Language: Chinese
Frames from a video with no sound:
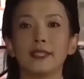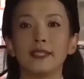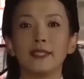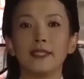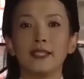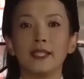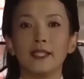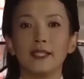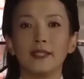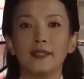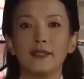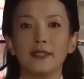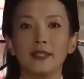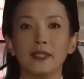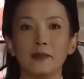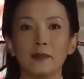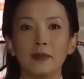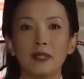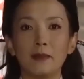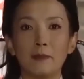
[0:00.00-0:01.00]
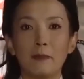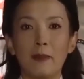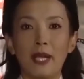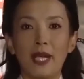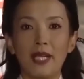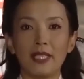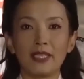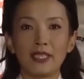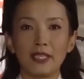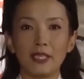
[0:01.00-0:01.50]
你认你们的
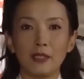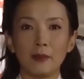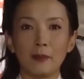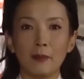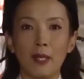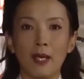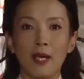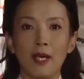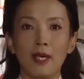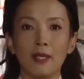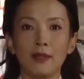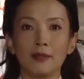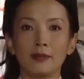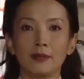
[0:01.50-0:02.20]
百姓吗？